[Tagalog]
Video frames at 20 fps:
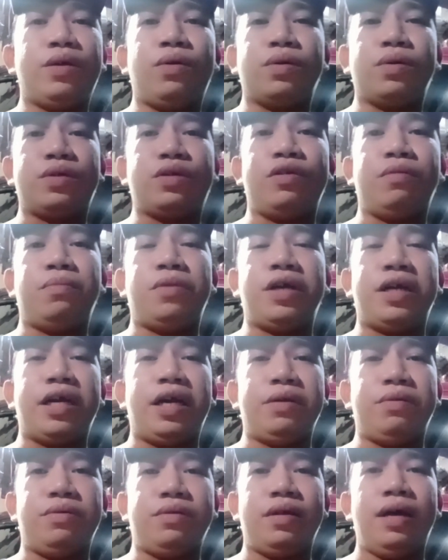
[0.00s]
customer
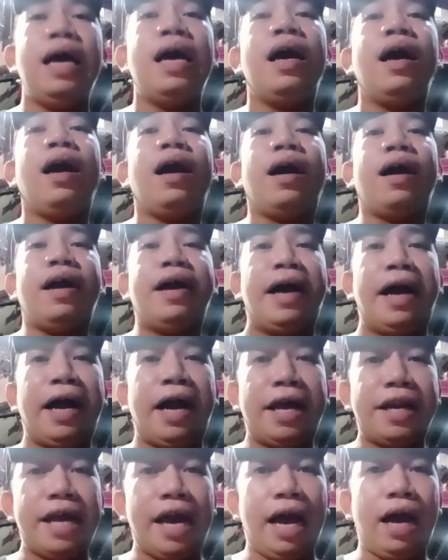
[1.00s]
ka nun, nga
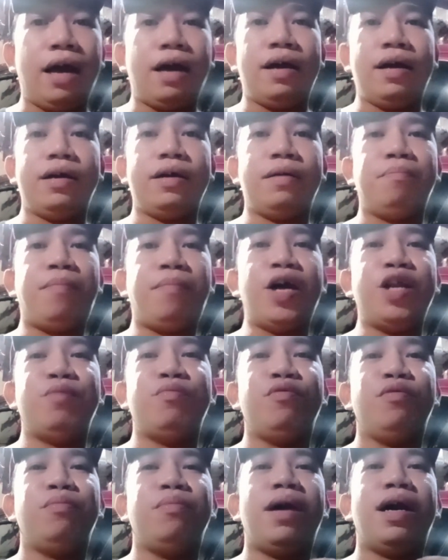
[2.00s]
nga na, paano
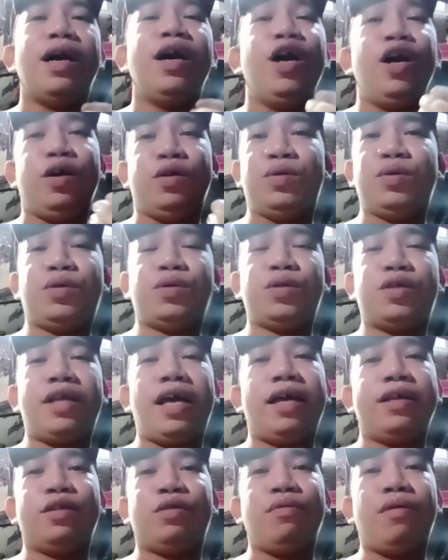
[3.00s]
mo
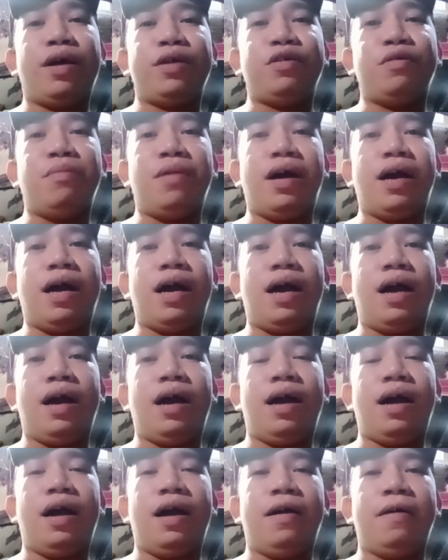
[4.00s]
masusustentuhan yung mga
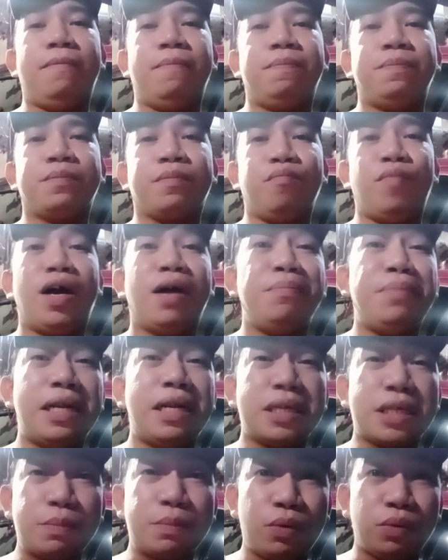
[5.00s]
mga
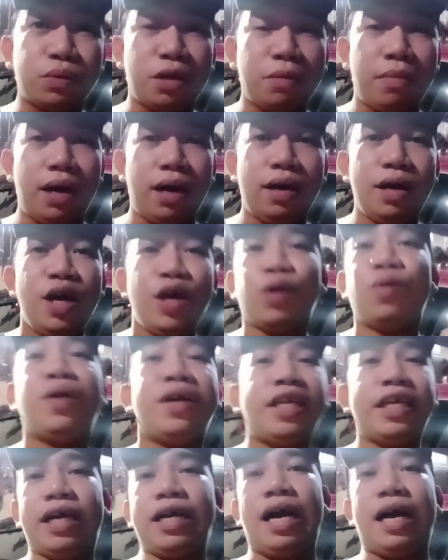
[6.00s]
bills mo, 'di ba? Kung
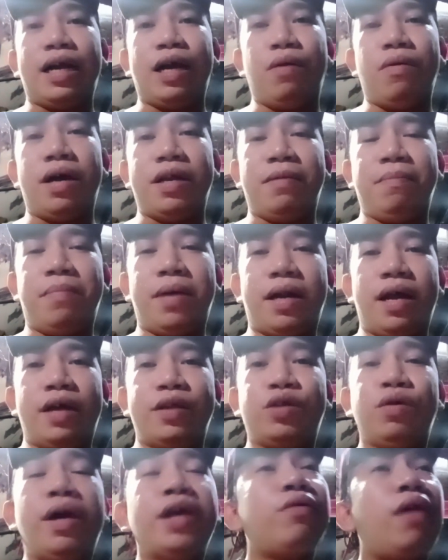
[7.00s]
hindi ka gagawa ng
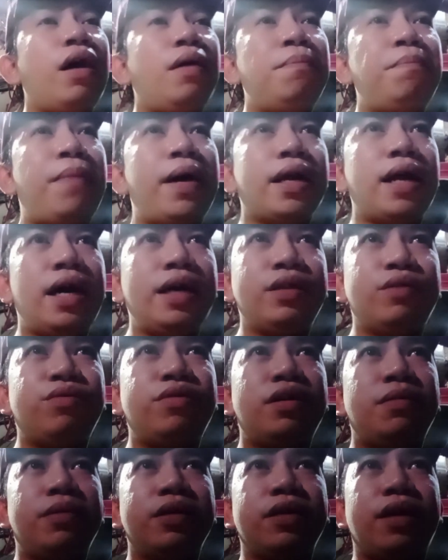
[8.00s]
paraan. So ito akong paraan ko
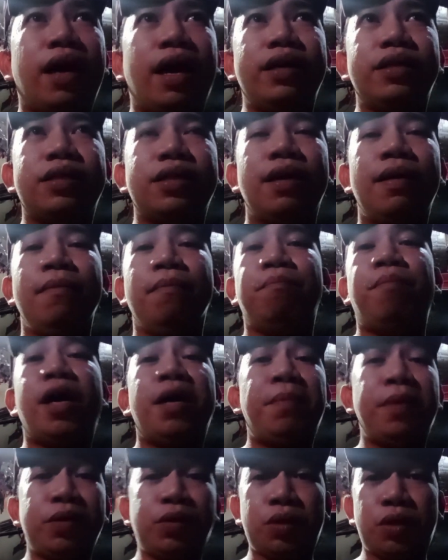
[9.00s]
naman, guys,
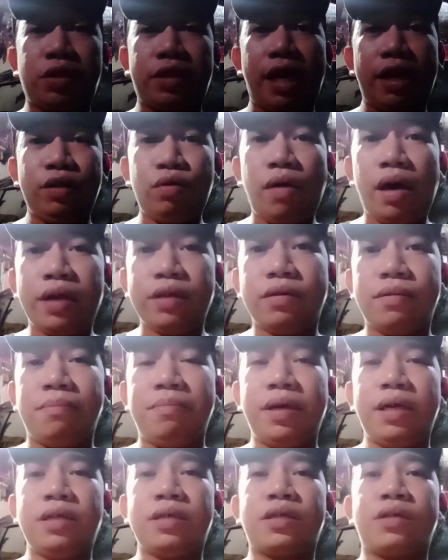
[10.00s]
para masustentuhan yung
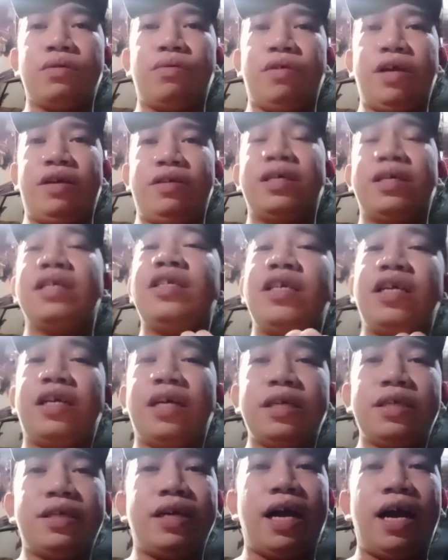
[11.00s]
bills ko 'yan sa
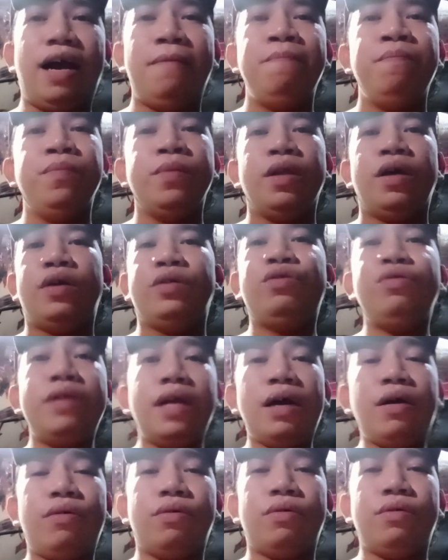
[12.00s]
GCash nga. Doon
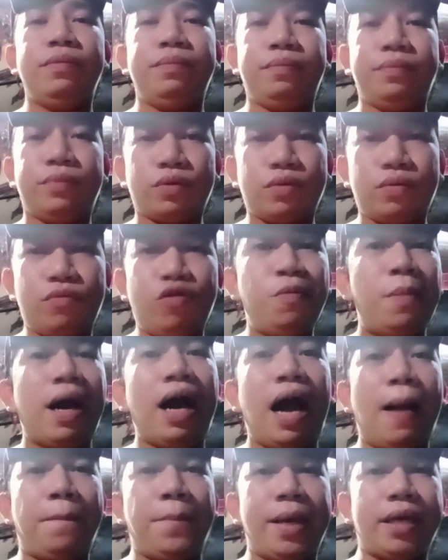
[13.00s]
ako
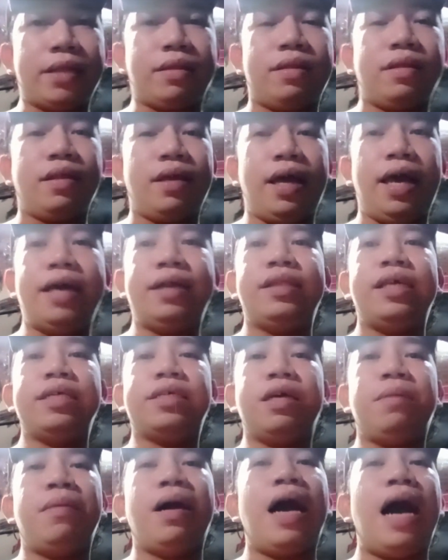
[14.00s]
kumakapit and then
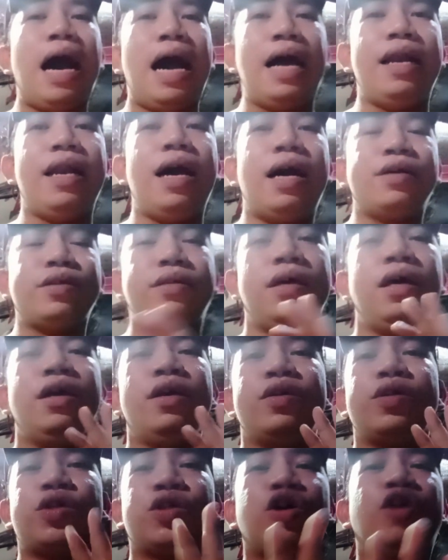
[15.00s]
sa mga alak,
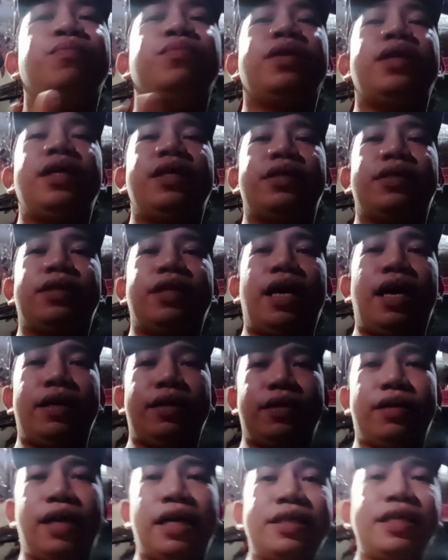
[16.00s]
soft drinks 'yan.
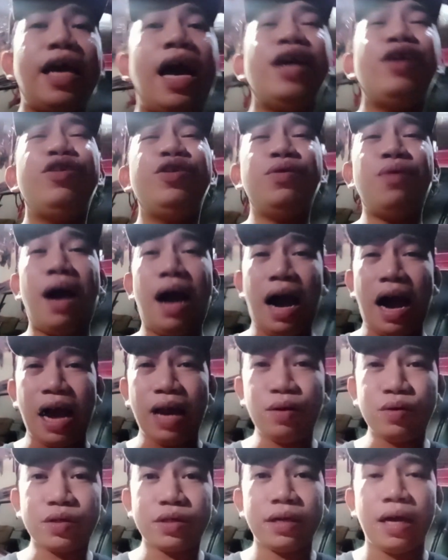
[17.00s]
Kasi ayun yung
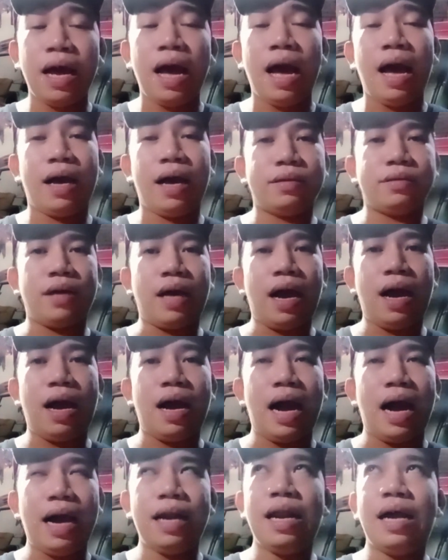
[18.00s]
halos
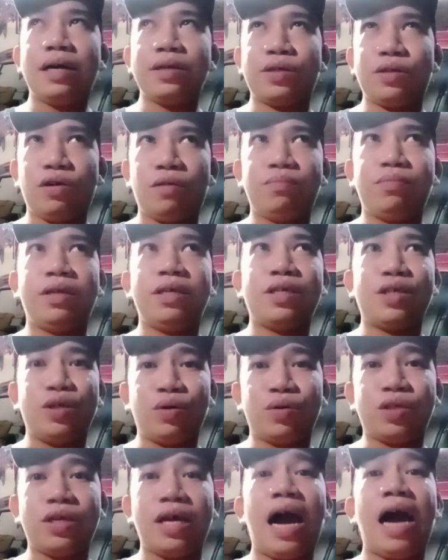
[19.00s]
uh, alak, soft drinks
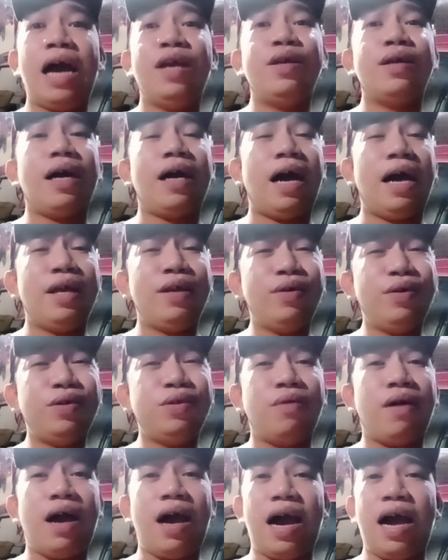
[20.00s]
yun. Ay,
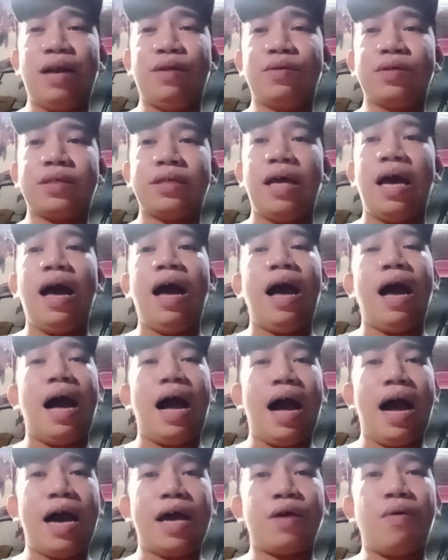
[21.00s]
ayun yung halos
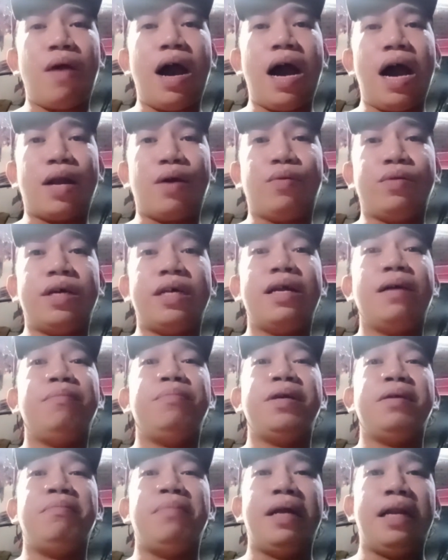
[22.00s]
araw-araw na
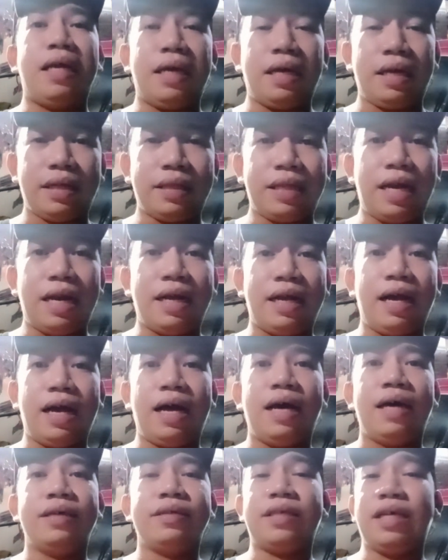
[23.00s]
nabibili
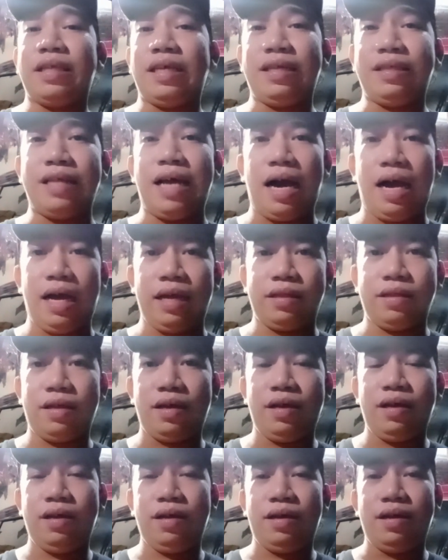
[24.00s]
talaga sa tindahan.
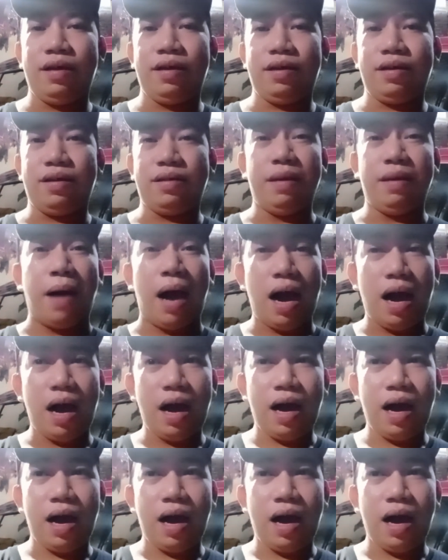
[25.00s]
'di ba?